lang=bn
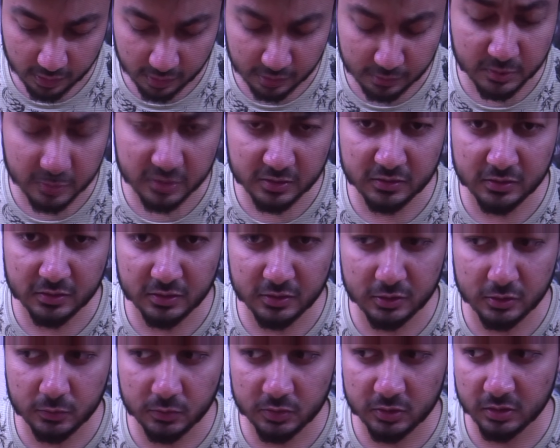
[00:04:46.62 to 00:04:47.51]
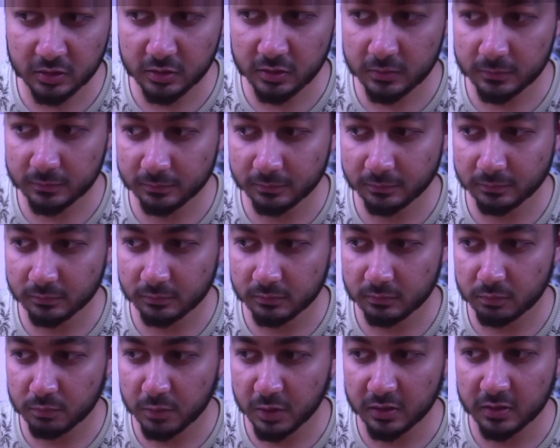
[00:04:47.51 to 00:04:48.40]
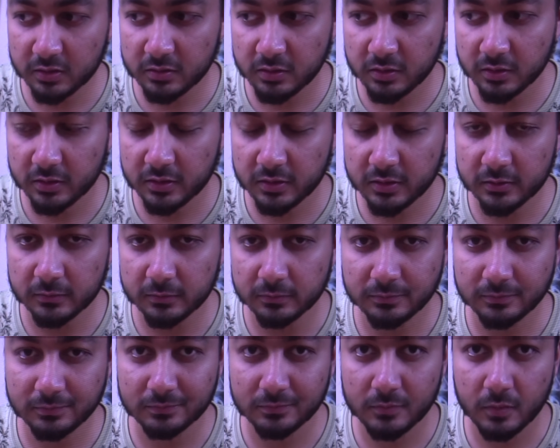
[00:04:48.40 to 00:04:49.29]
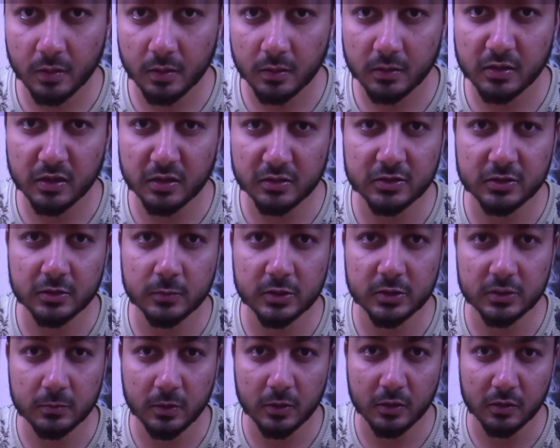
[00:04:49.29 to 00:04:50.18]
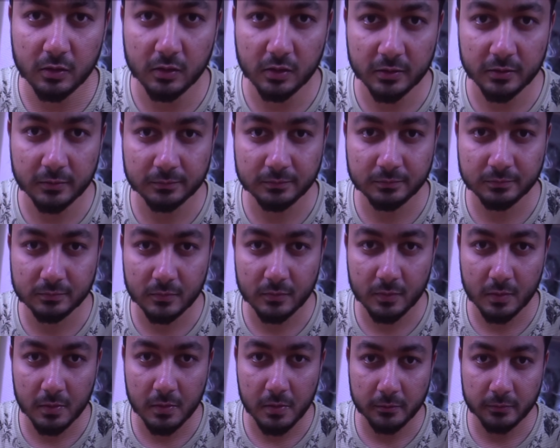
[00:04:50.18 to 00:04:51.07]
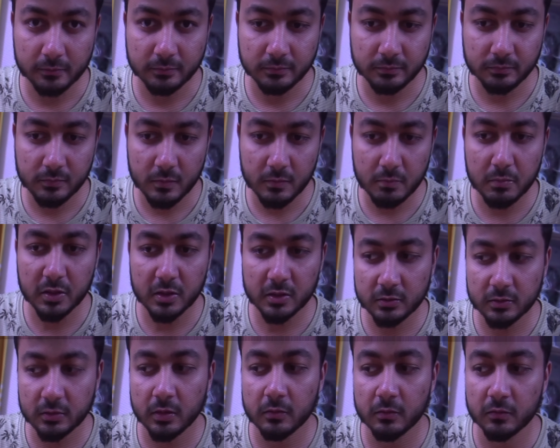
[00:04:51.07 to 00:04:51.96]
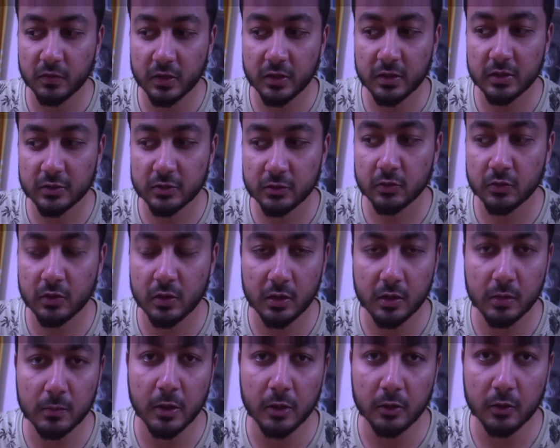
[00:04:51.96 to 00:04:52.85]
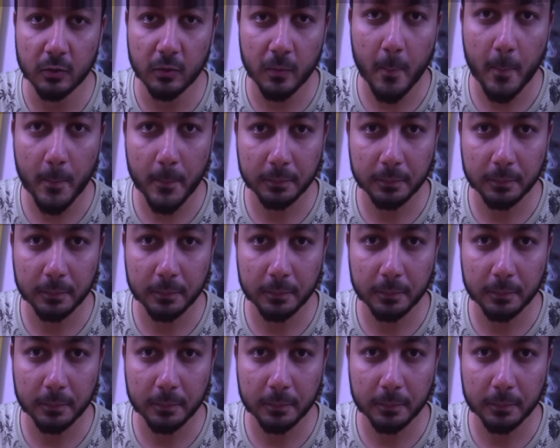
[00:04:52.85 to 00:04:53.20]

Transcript: চেষ্টা করব প্রতিটা ভিডিওতেই সেজার মামাকে টুকটাক রাখা আসলে ও কিন্তু অনেক সাই দ্যাটস ও ভিডিওতে আসতে চায় না